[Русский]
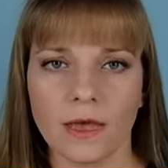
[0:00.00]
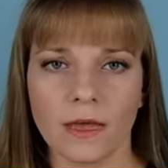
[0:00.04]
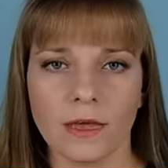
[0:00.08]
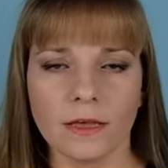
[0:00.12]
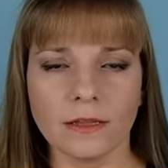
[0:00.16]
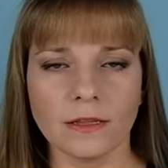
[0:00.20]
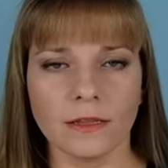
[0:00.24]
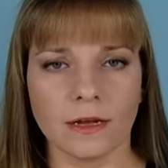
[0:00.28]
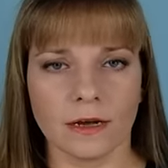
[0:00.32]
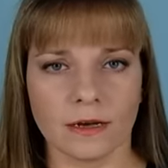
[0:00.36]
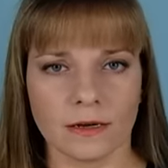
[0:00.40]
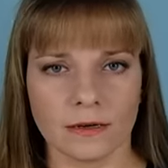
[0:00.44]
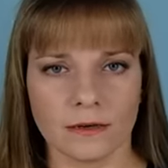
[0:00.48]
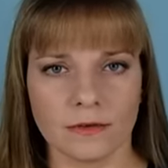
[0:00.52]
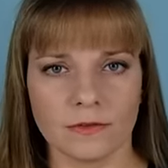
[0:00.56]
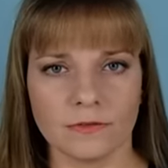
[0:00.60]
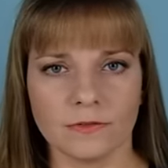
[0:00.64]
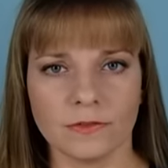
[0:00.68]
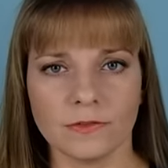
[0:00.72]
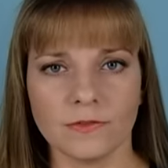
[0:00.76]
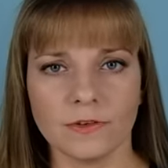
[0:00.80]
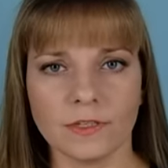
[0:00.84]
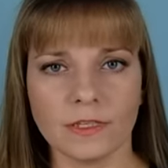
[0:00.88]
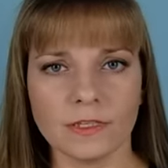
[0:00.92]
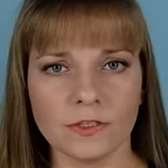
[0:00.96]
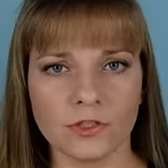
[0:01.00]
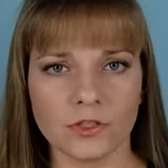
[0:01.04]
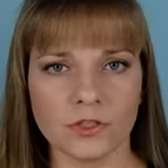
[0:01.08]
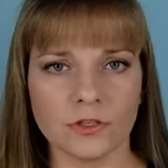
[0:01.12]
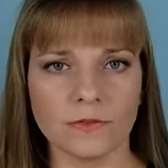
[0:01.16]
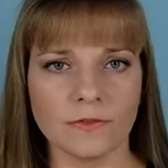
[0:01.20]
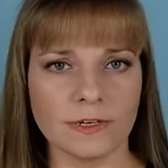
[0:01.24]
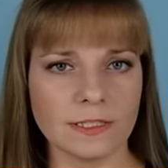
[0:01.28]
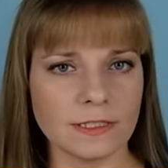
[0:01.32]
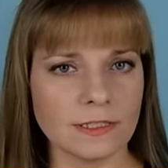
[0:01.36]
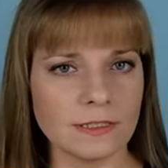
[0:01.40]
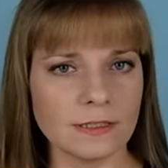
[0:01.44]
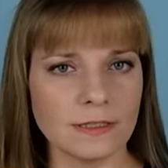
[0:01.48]
Итак, в
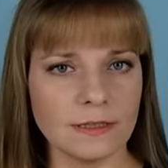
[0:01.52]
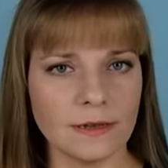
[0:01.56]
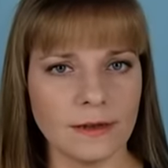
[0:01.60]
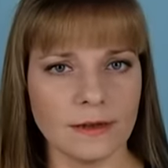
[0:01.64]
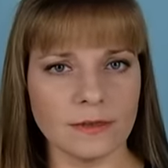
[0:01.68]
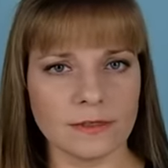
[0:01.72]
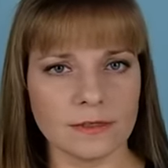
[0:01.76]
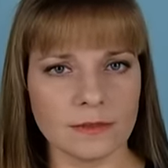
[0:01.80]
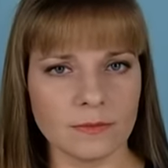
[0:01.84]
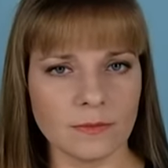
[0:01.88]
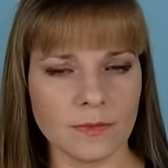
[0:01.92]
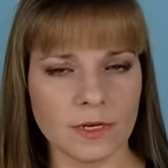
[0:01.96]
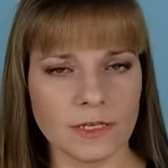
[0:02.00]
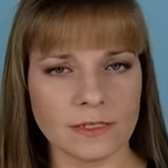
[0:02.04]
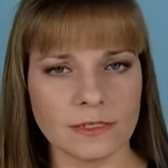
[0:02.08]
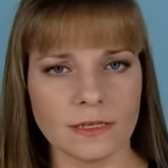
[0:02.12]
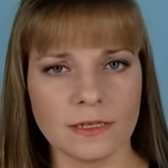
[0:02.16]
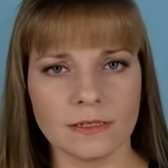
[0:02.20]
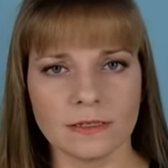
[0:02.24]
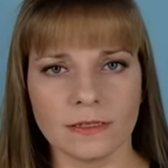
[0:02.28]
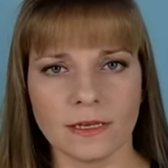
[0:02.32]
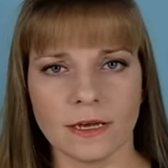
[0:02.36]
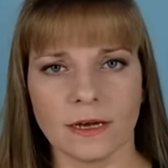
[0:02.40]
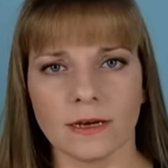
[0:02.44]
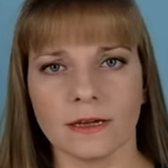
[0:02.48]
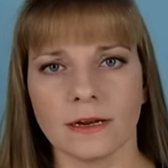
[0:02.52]
2023-м российские